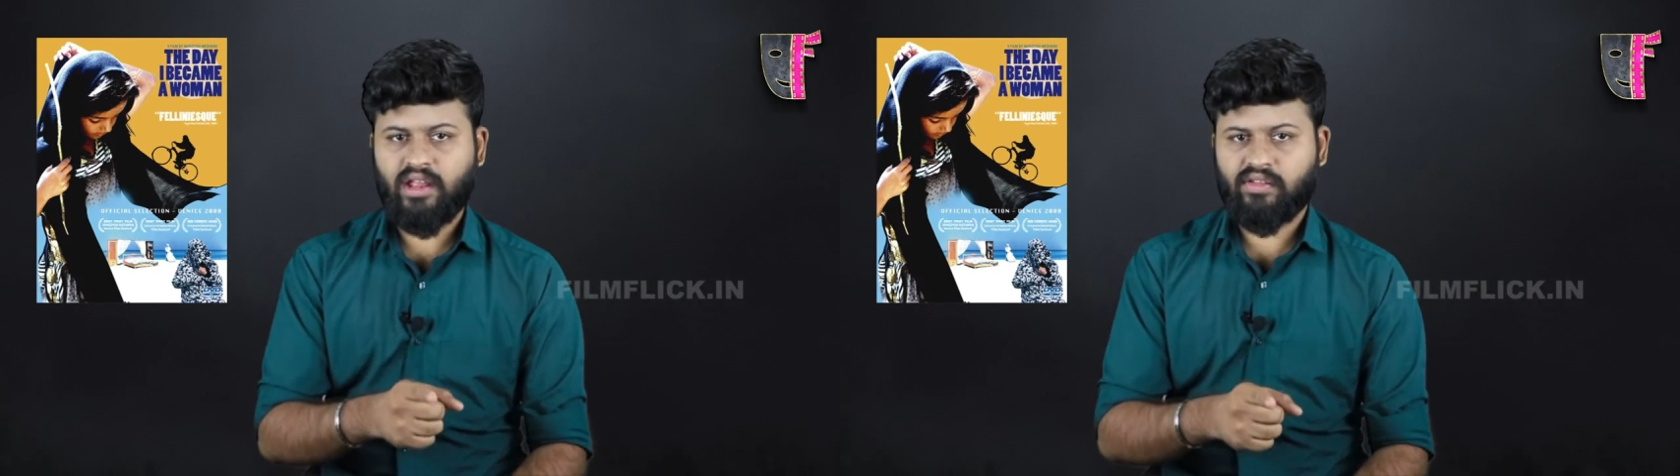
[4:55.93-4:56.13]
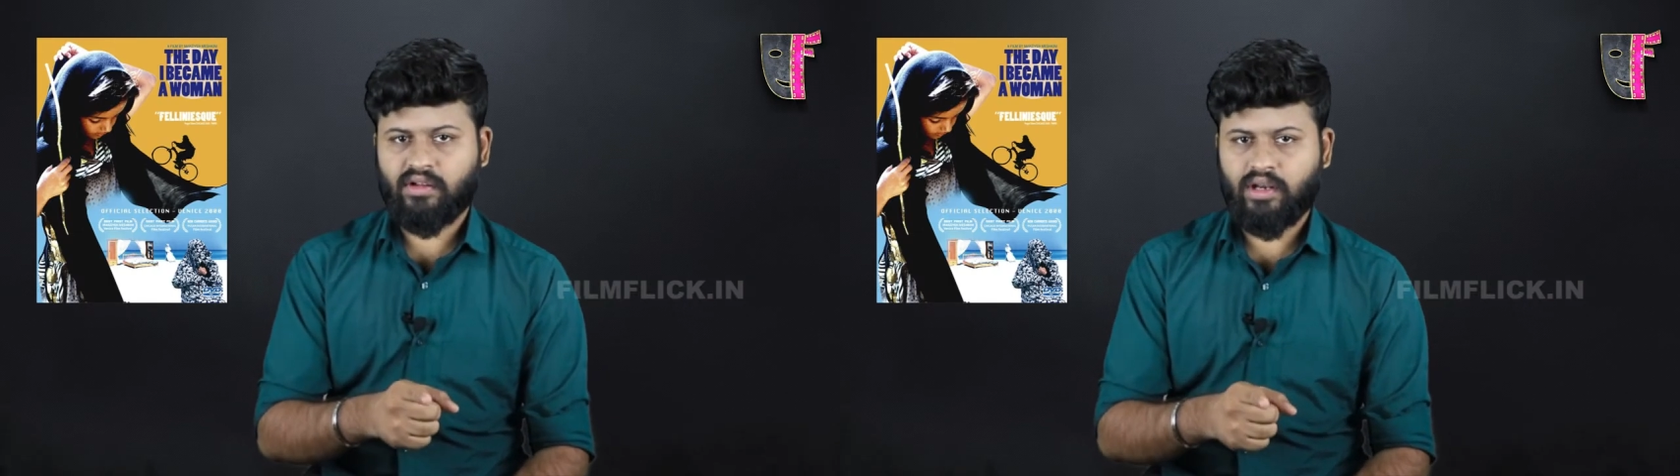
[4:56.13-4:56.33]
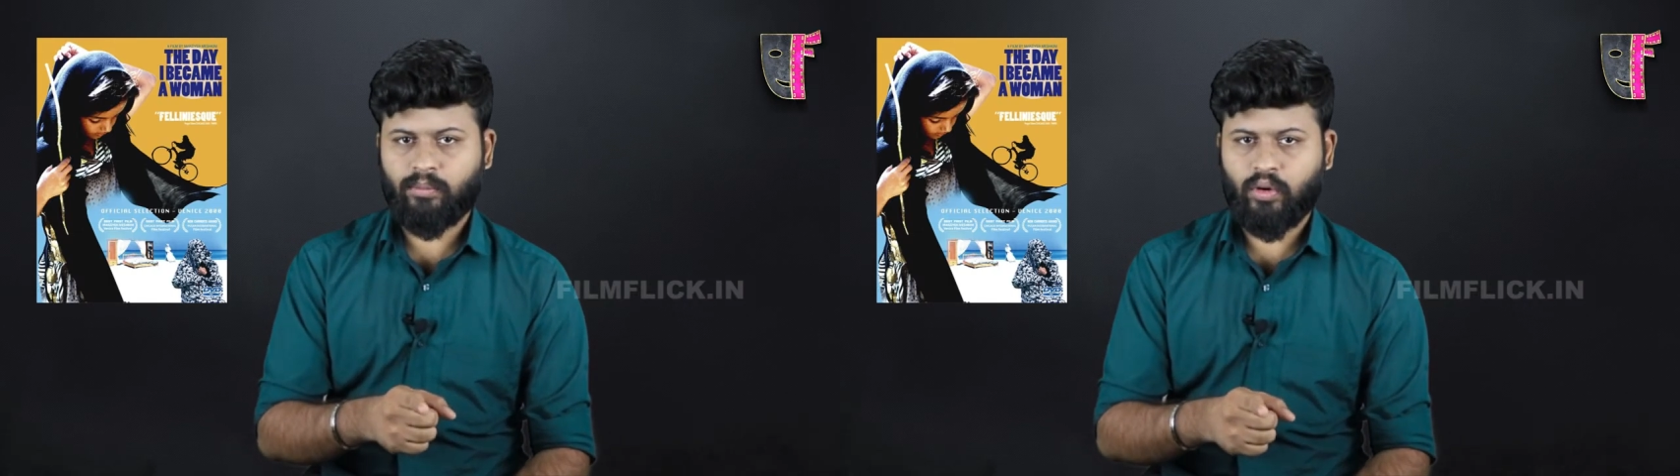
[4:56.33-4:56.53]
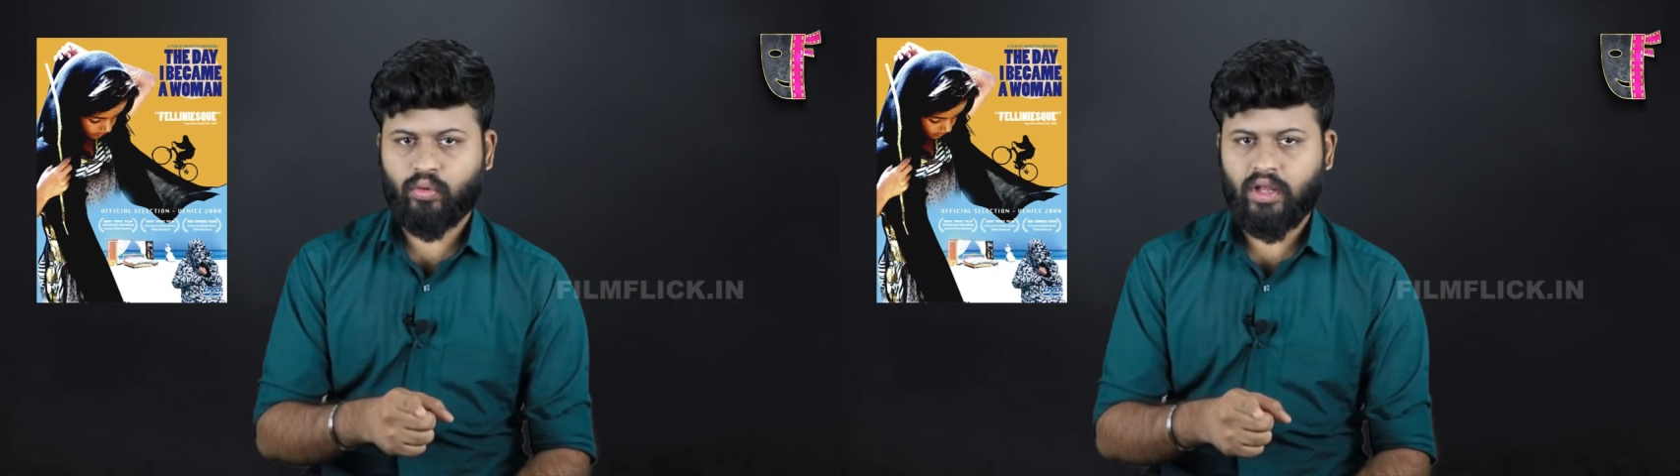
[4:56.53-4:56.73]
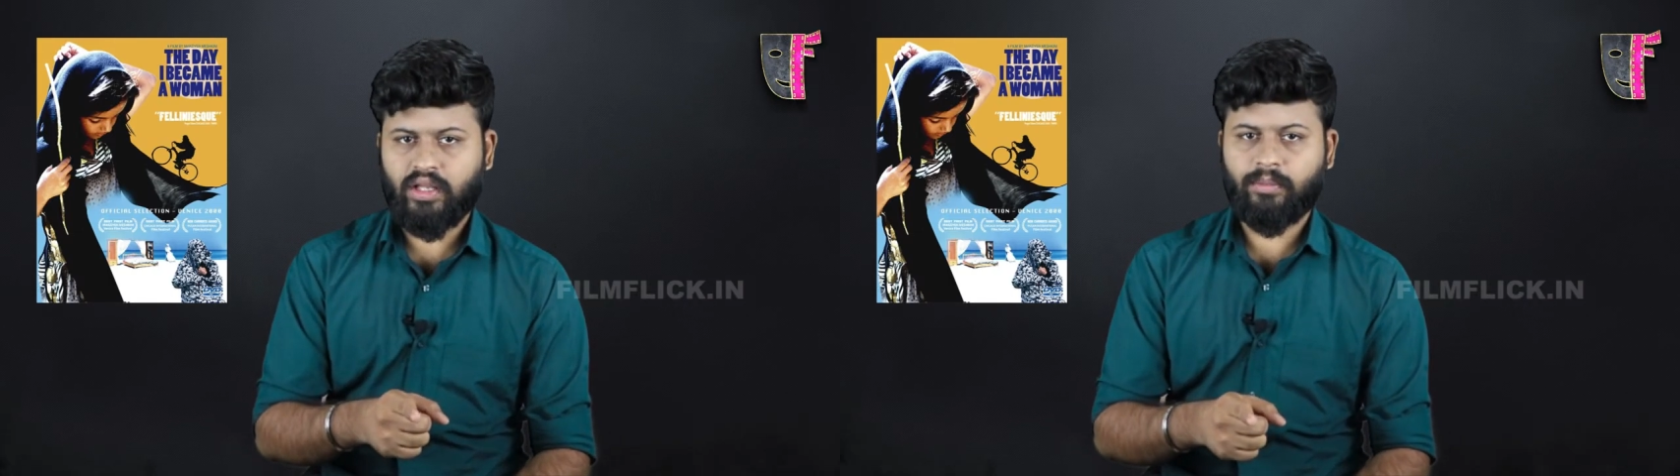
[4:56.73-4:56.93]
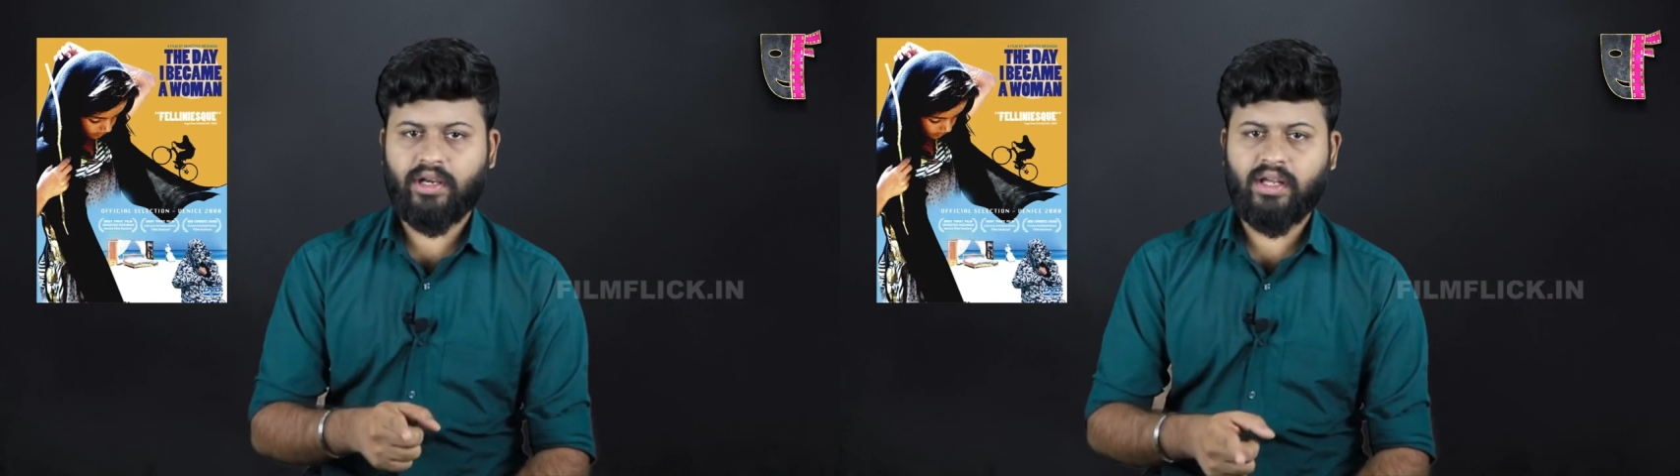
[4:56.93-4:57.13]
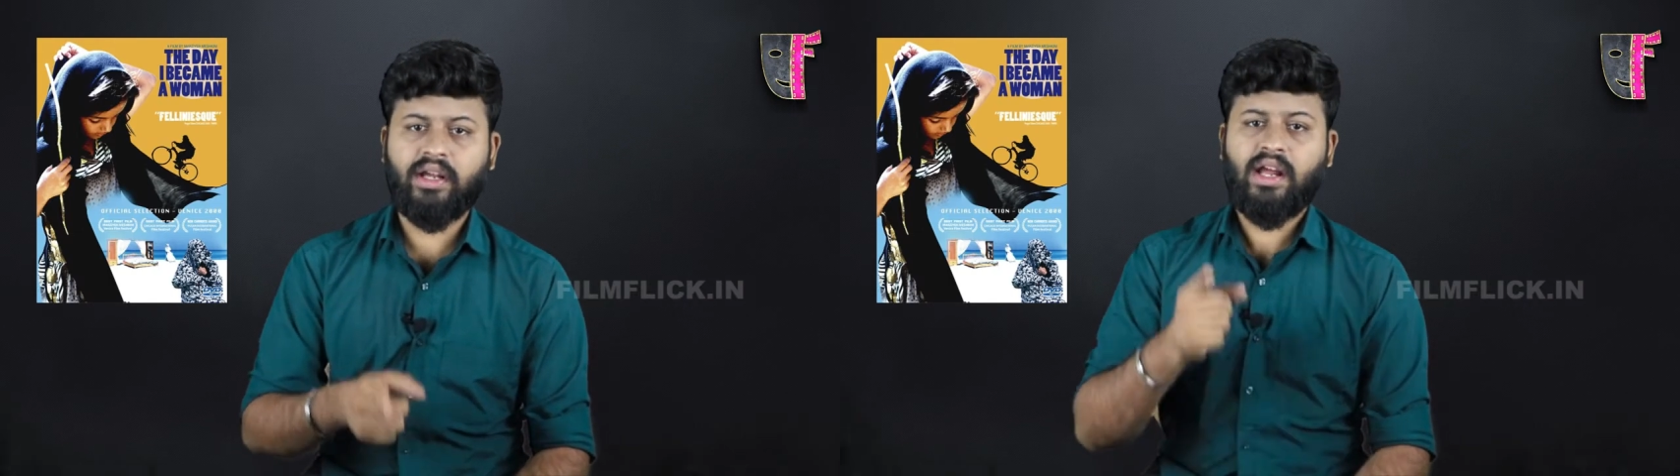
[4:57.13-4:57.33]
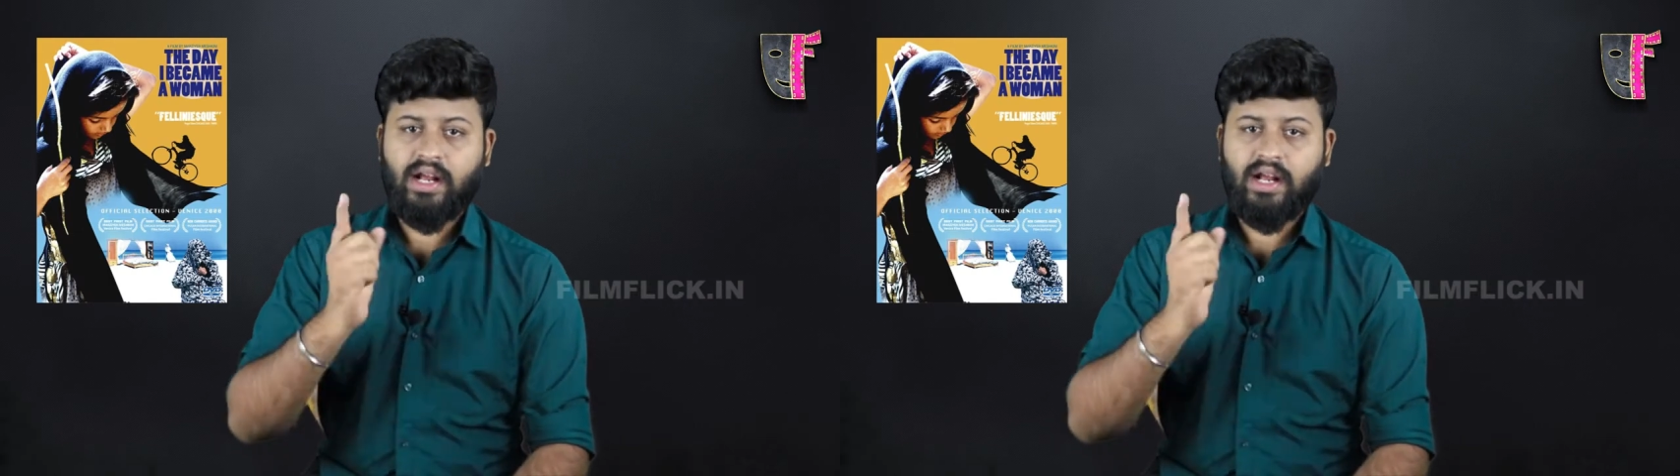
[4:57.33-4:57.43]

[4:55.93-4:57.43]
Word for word: ரேஸுக்கெலாம் போகக்கூடாது அப்படின்னு